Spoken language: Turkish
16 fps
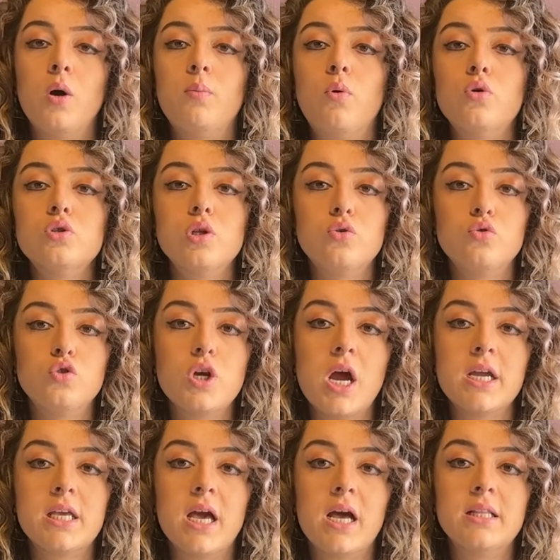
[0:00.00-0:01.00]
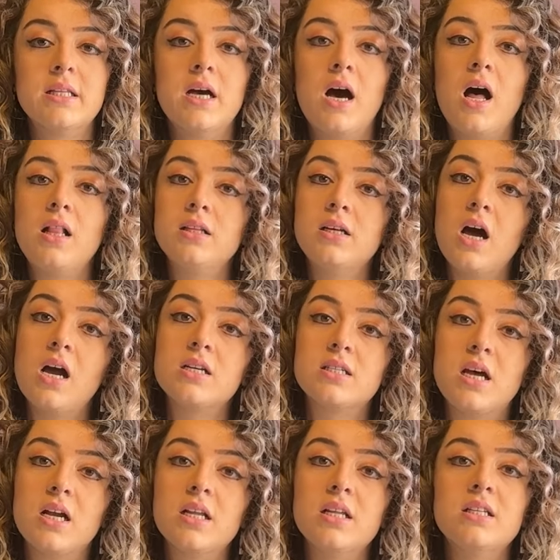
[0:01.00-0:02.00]
Borsa düşerken halka
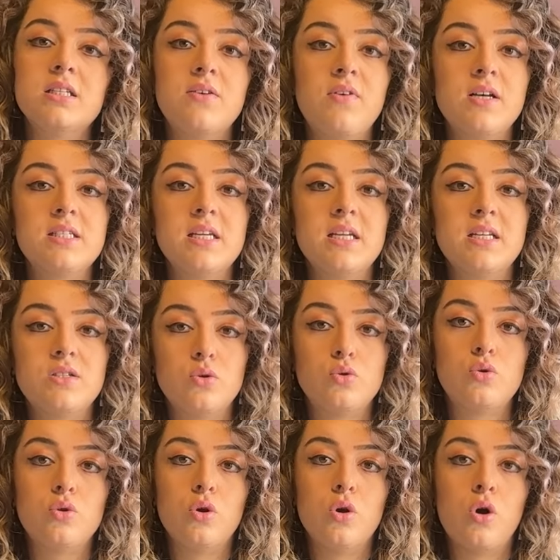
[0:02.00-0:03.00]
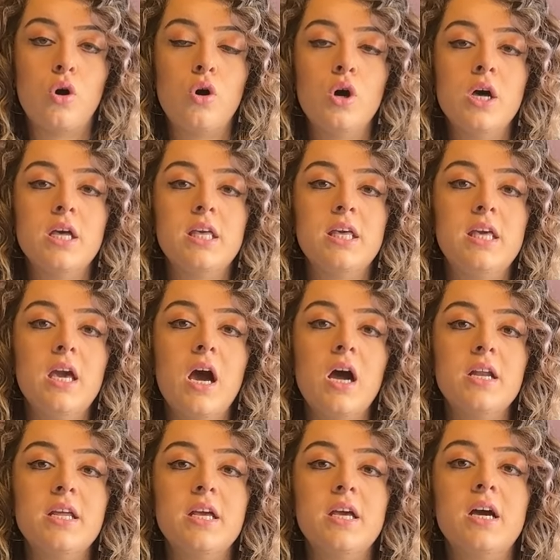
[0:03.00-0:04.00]
arzlarda da tavan serisi sürüyor.
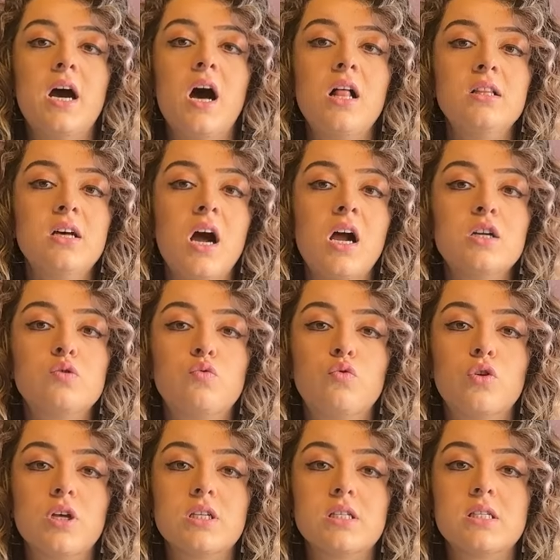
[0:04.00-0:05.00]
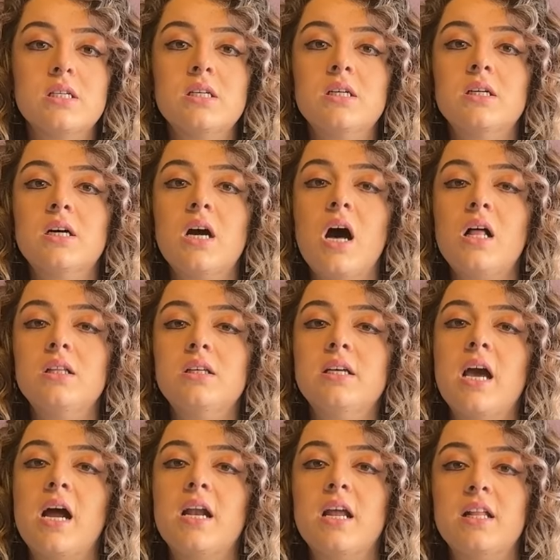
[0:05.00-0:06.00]
Yani halka arz furyası kaldığı
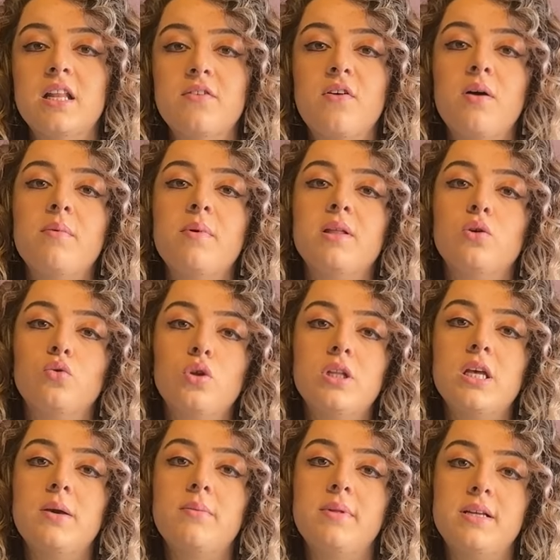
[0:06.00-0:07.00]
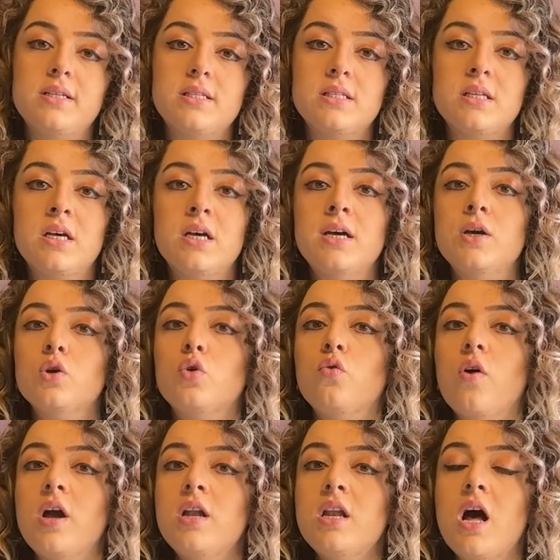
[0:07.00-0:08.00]
yerden devam ediyor da diyebiliriz.
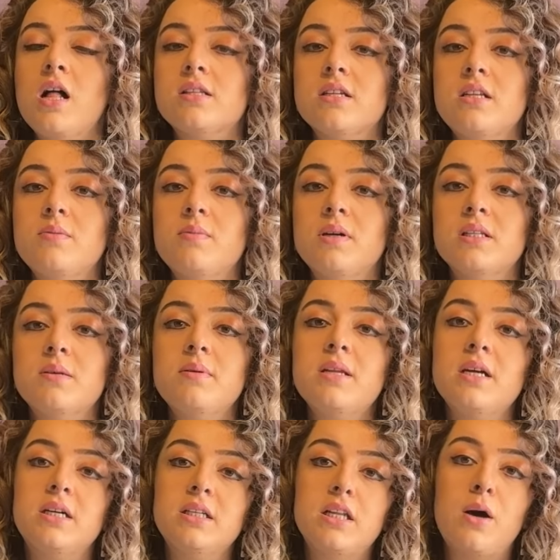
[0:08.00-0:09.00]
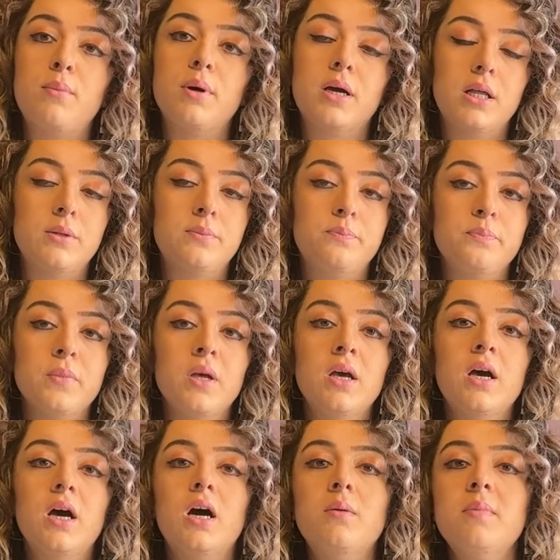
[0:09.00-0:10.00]
Güvenli altın da bir yakından bakalım.
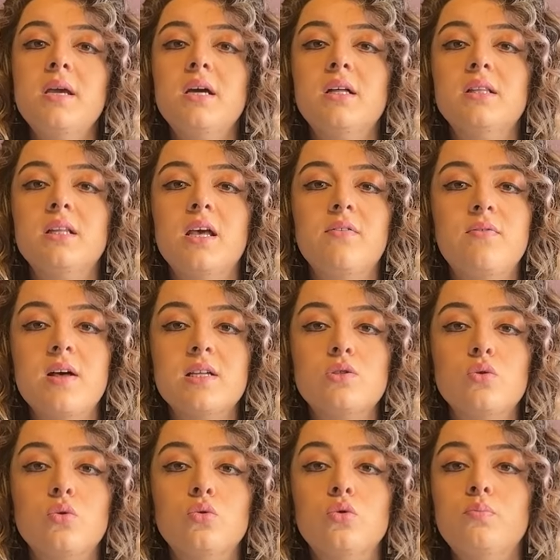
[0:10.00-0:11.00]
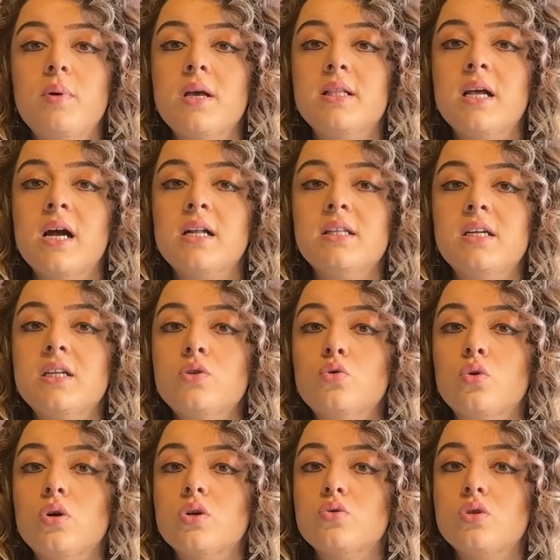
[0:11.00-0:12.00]
Amerika'nın enflasyonu beklentilerin
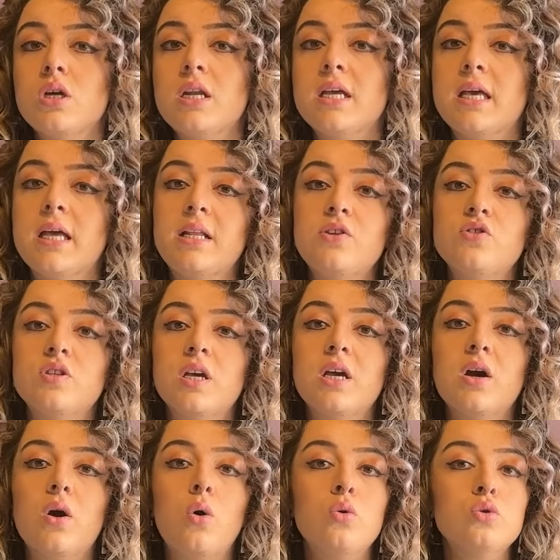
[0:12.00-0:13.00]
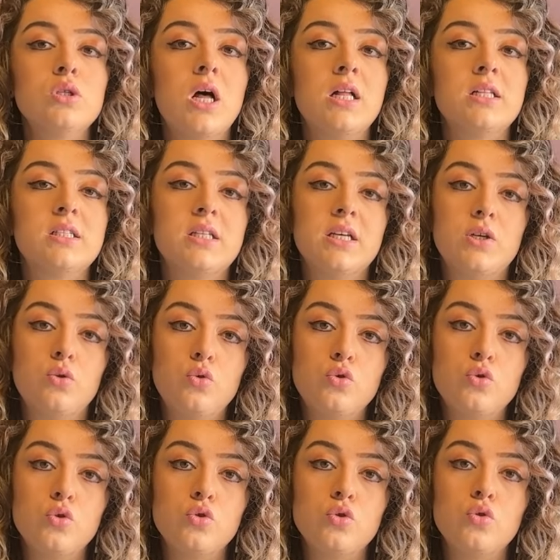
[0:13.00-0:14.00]
çok üzerinde gelince olsa altındaki
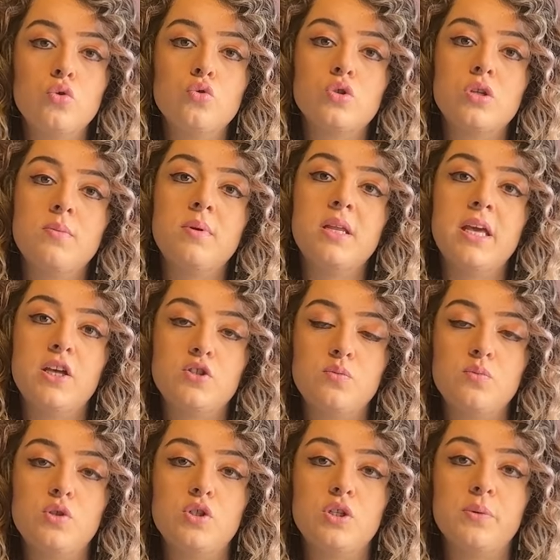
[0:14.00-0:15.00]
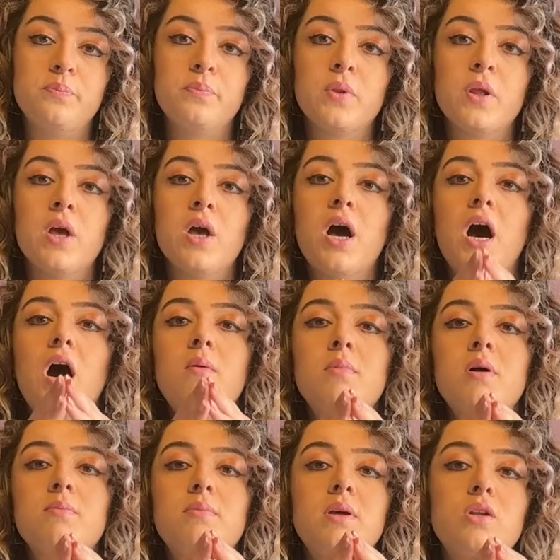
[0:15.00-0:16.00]
düşüş %1 geçmişti.
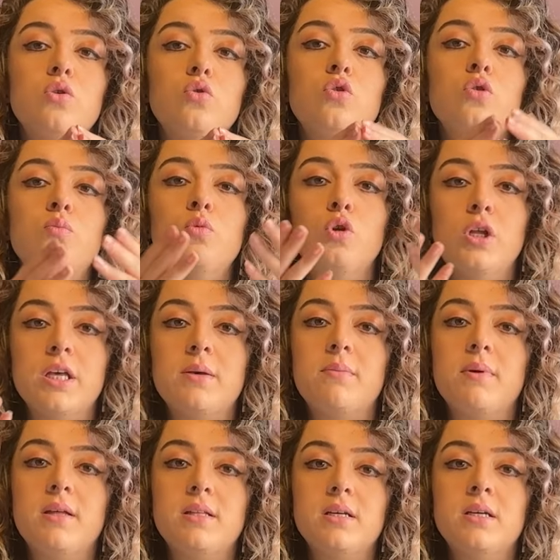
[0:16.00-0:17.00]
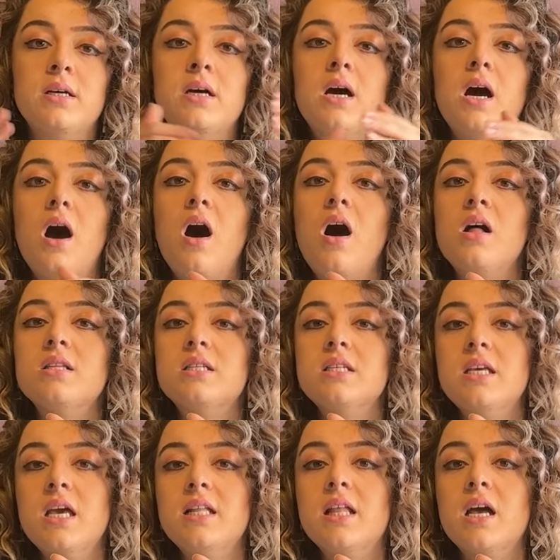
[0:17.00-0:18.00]
Ama bir günlük mola gibiydi. Altın
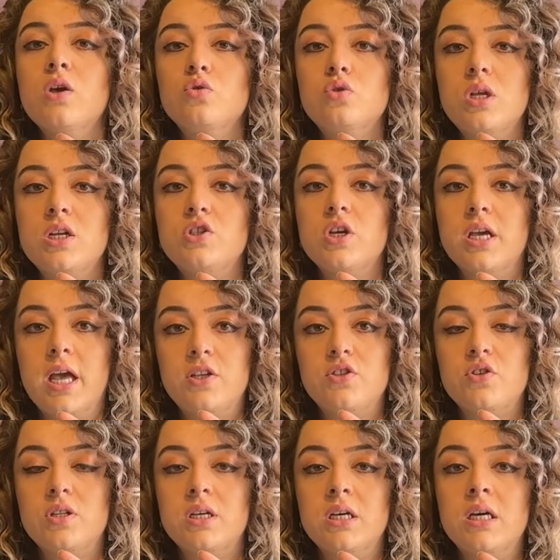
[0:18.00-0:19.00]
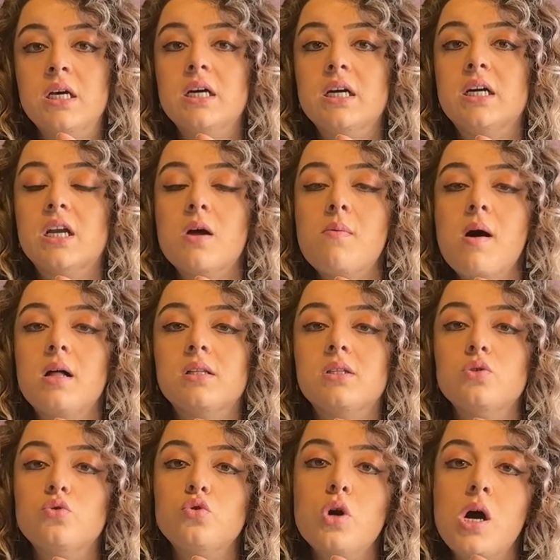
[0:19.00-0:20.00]
yeniden yükselişe geçti. Gram
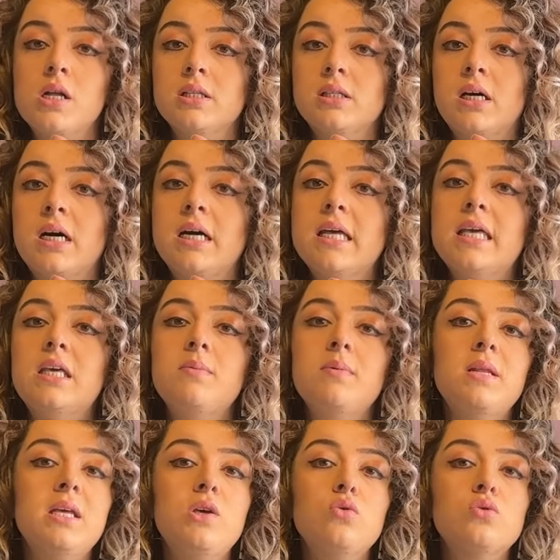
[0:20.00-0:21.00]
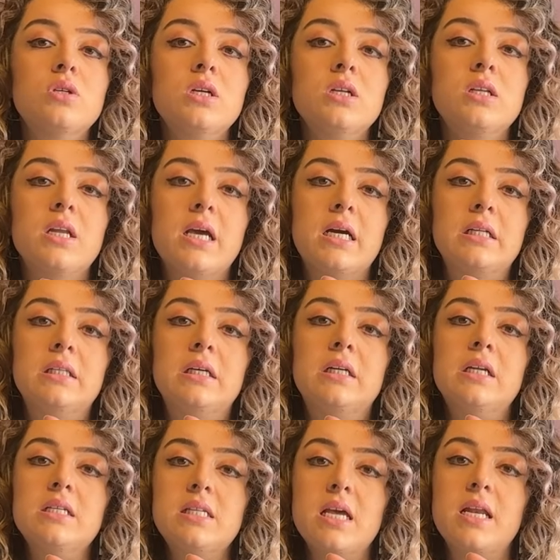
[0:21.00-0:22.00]
altın şu anda 2240 lira
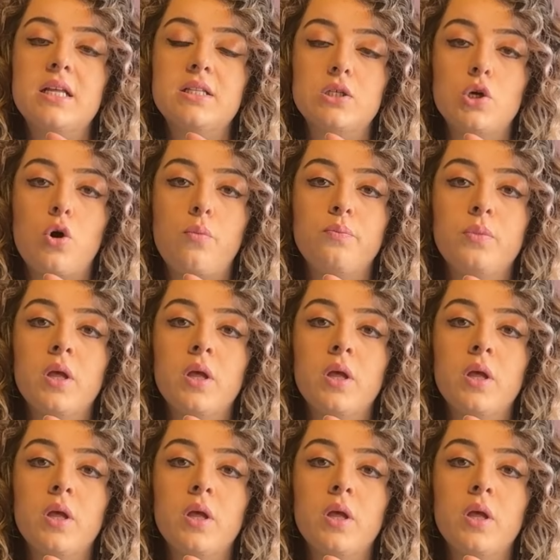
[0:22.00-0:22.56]
yakınlarında seyrediyor.